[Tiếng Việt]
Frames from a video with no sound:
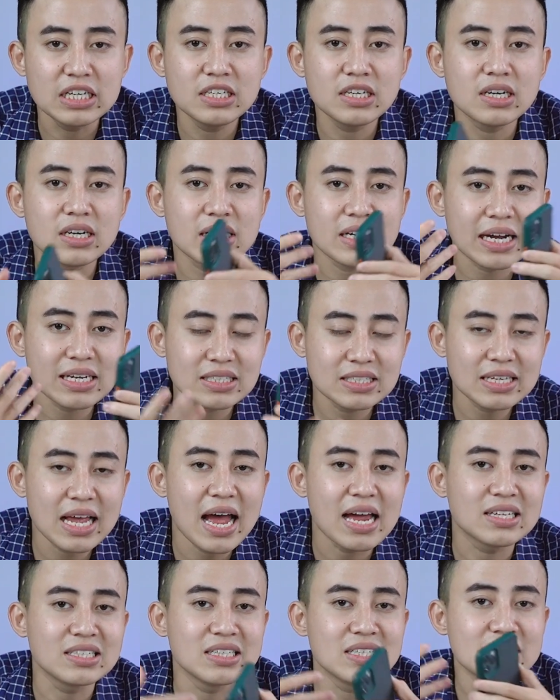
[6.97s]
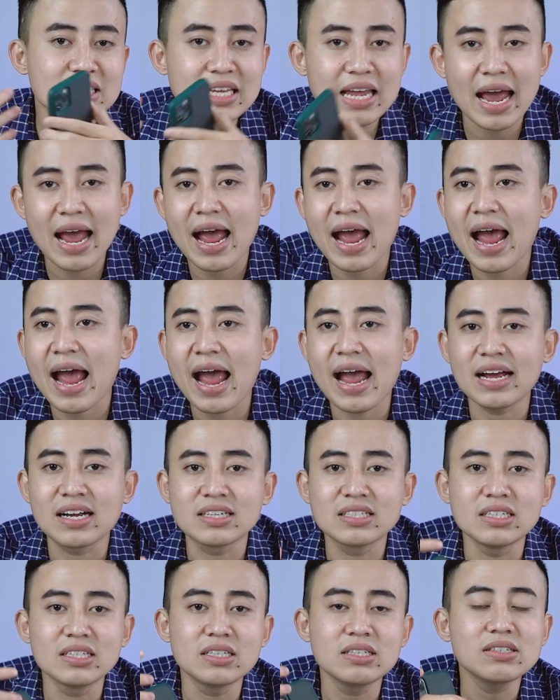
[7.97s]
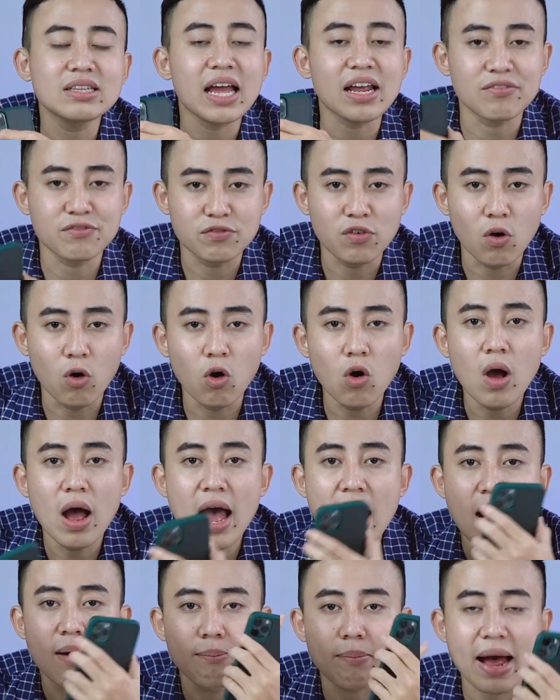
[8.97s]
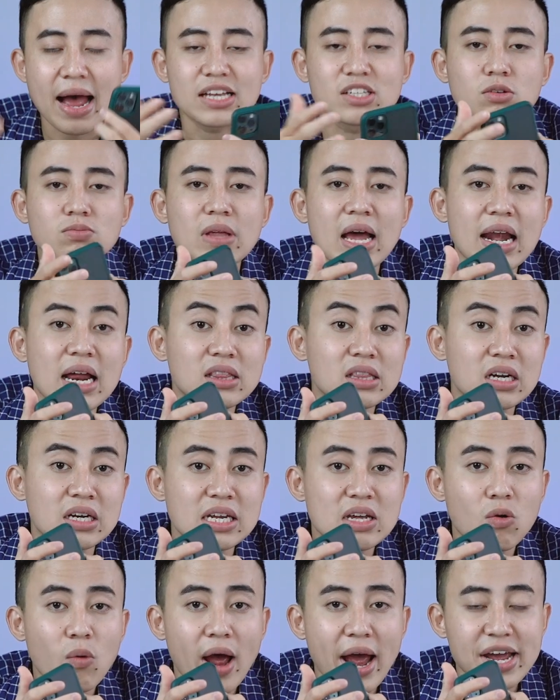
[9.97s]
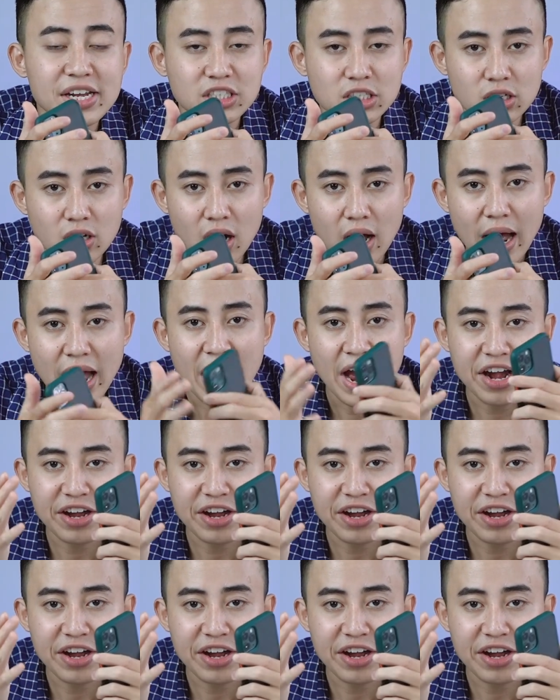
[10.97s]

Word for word: những khách sạn, những nhà hàng, những thành phố mà chúng ta đã từng đi qua hay chưa?